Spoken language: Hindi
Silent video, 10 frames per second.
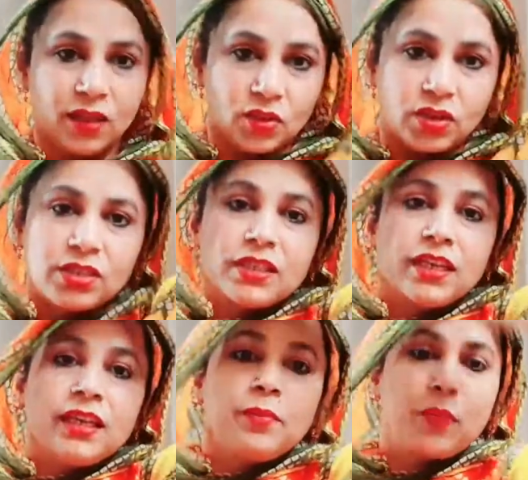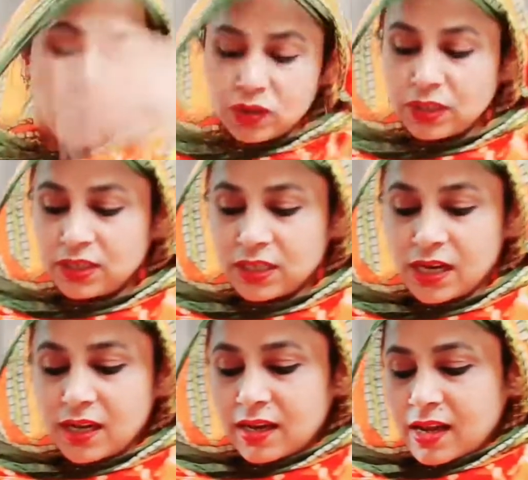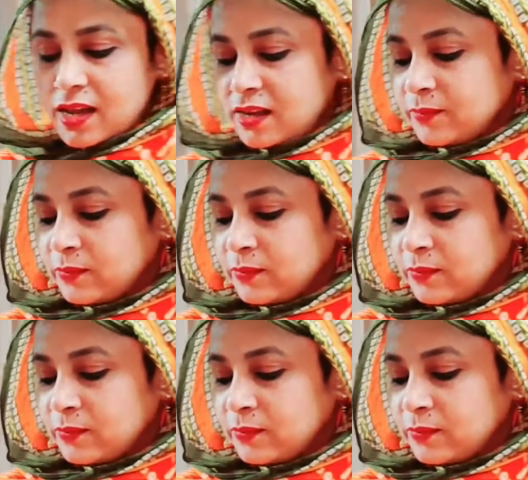तो इसलिए ये बहुत अच्छा लग रहा है